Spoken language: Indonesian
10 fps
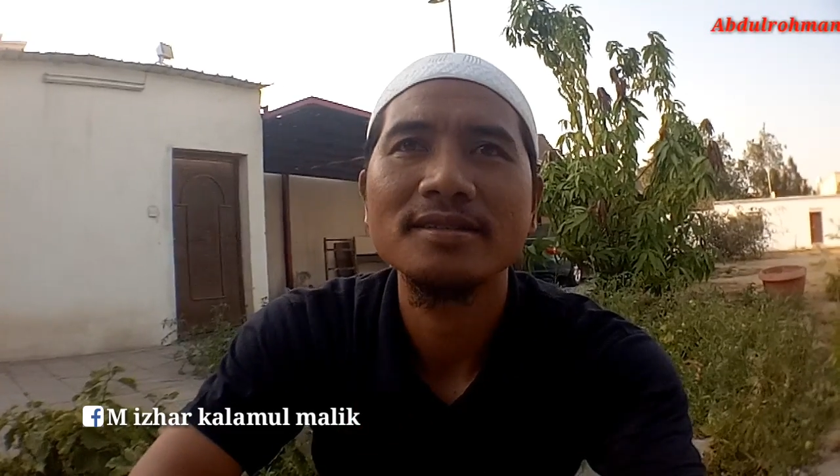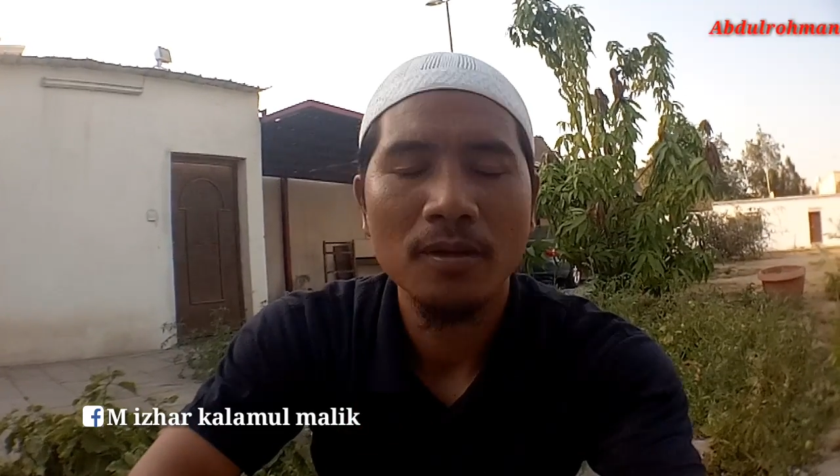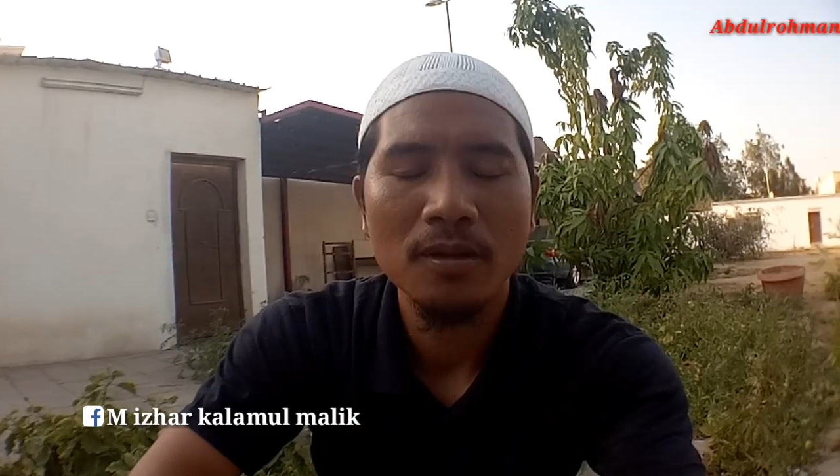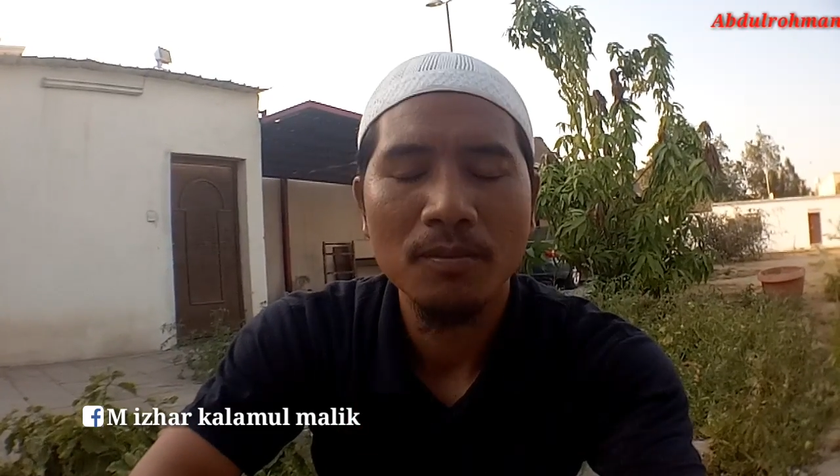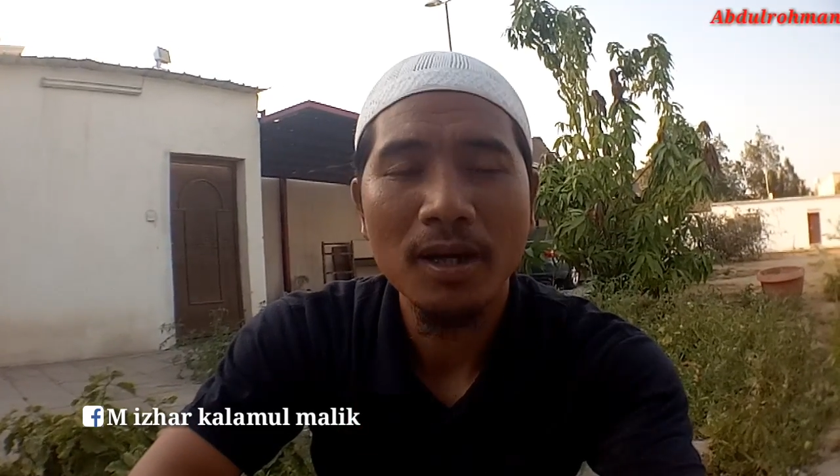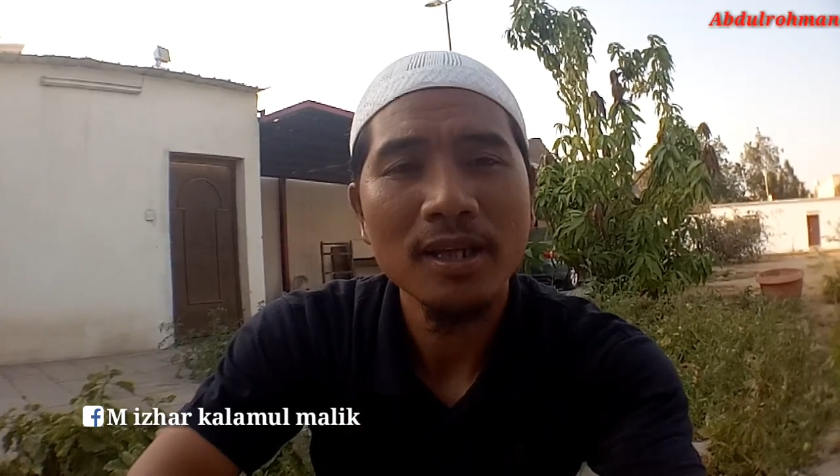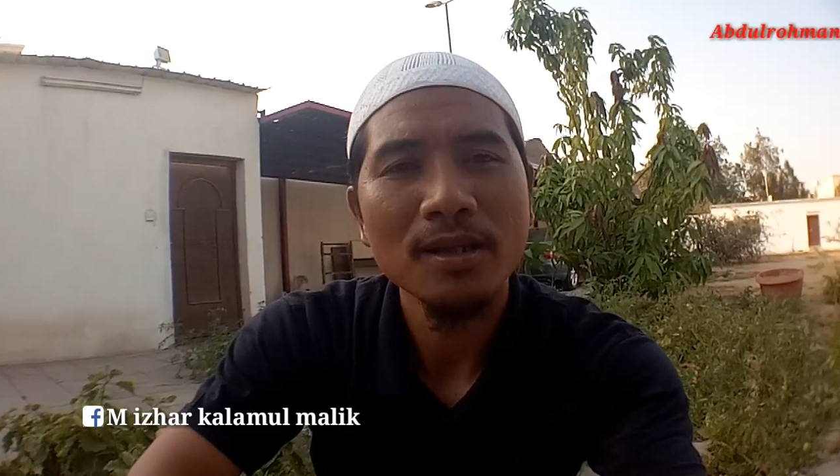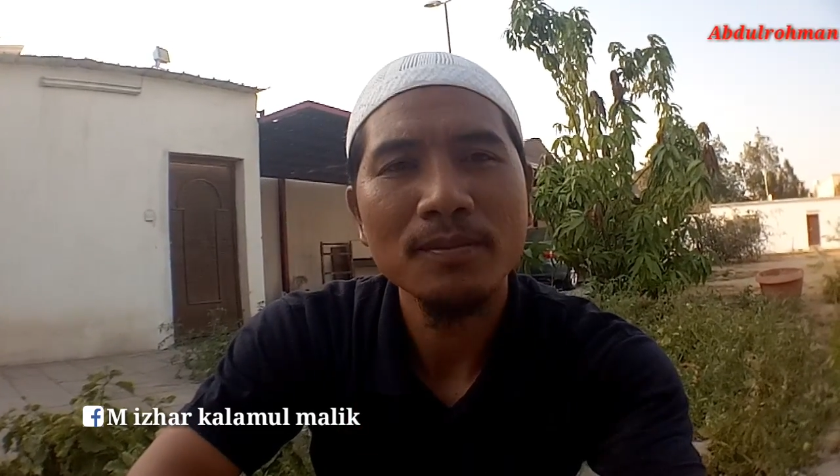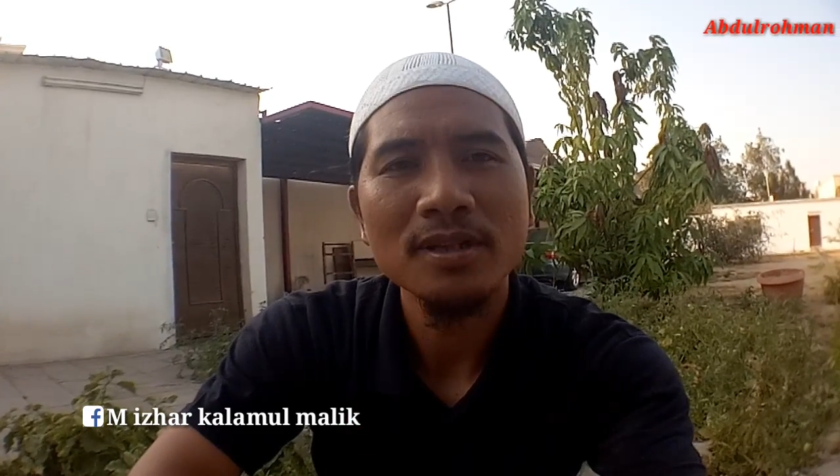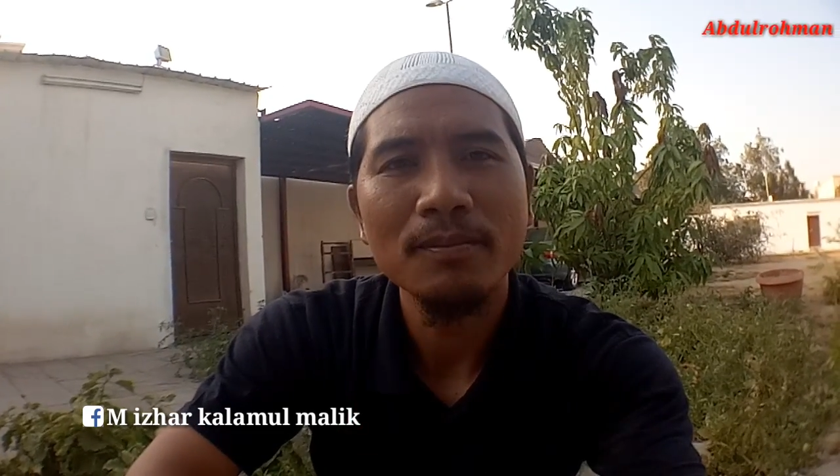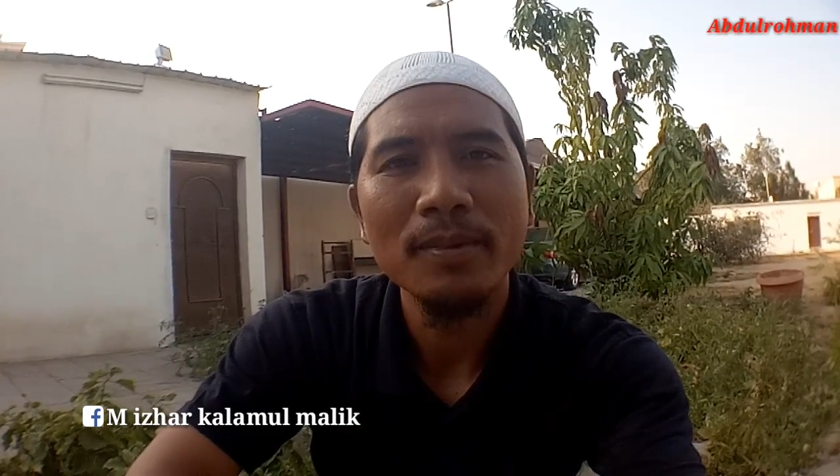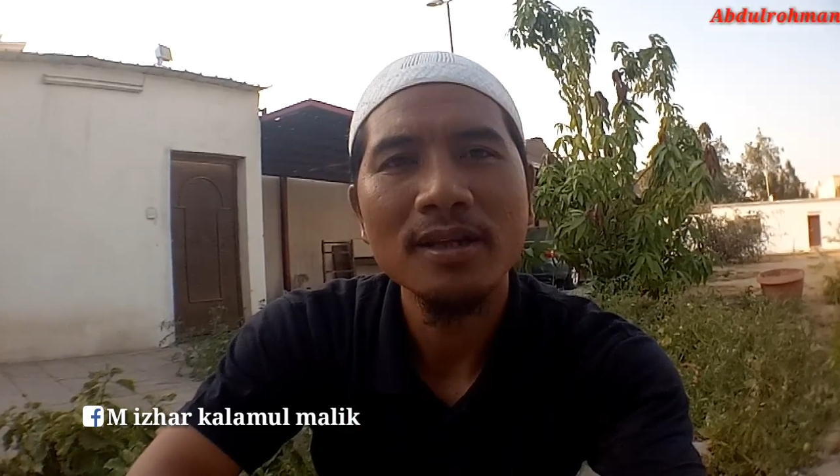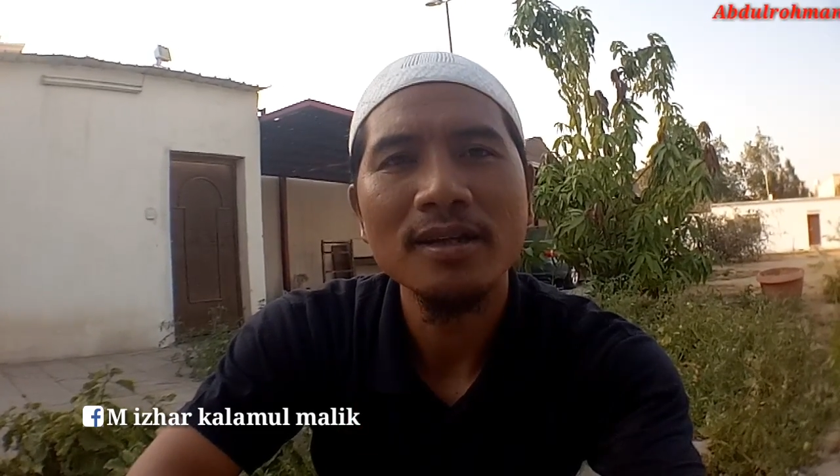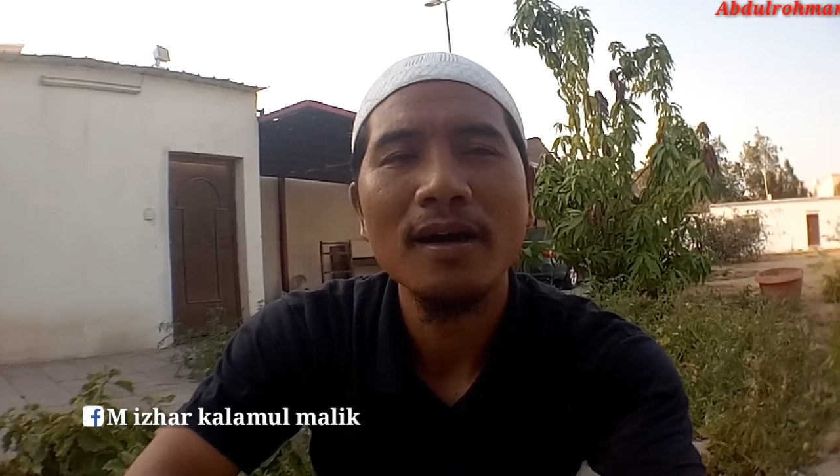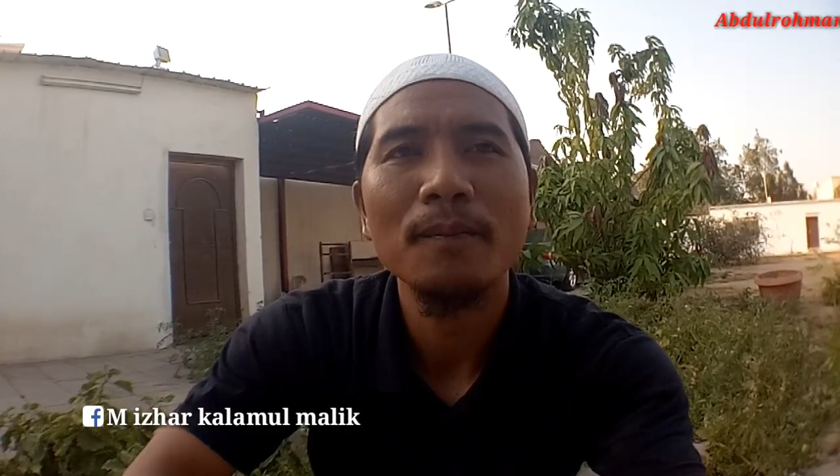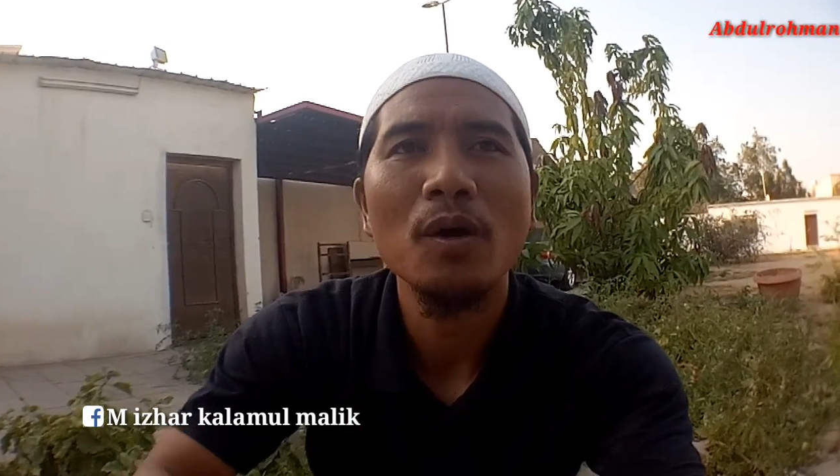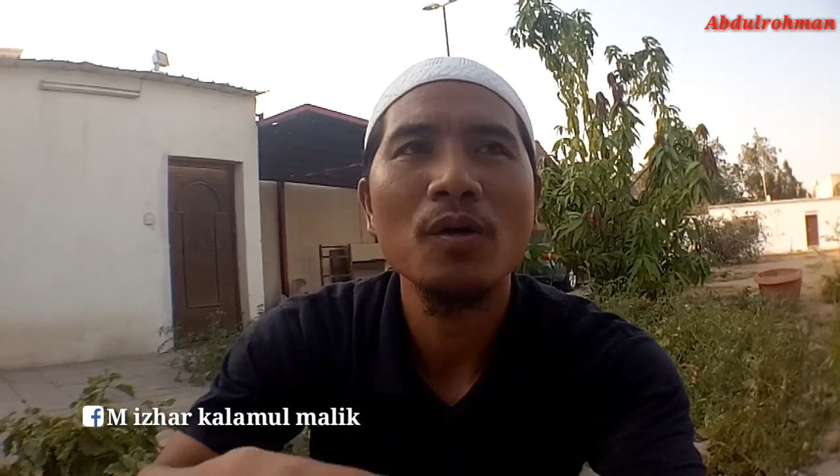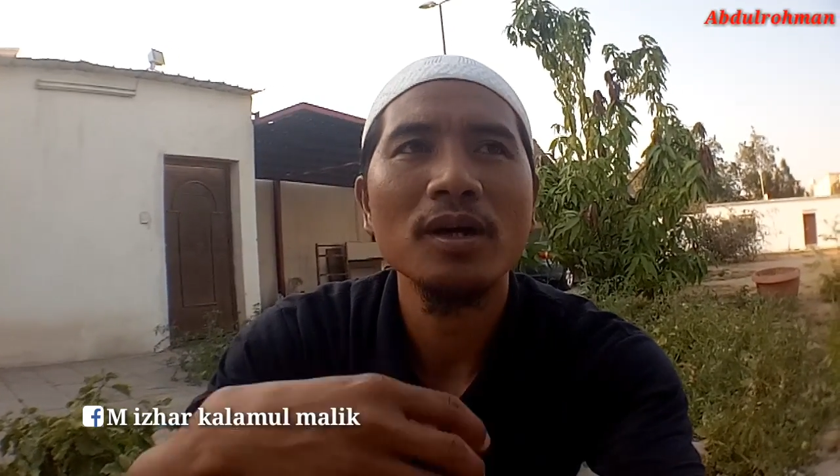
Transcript: eh, bagi teman-teman yang mau